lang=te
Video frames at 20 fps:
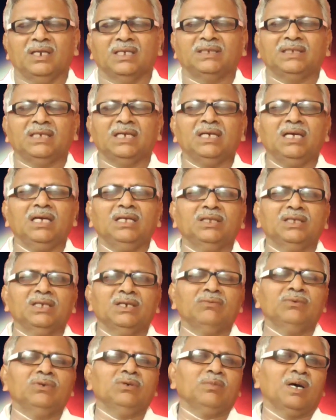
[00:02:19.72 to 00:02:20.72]
నిజంగా
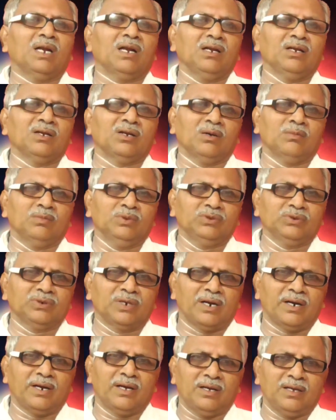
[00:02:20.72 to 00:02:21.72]
దేవుడు మనల్ని
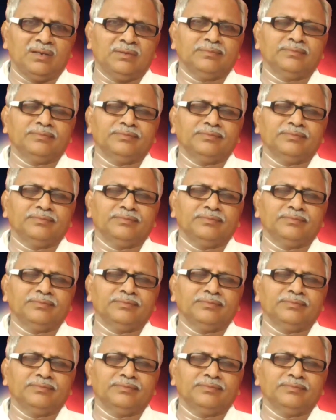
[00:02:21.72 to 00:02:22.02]
నమ్ముతున్నాడా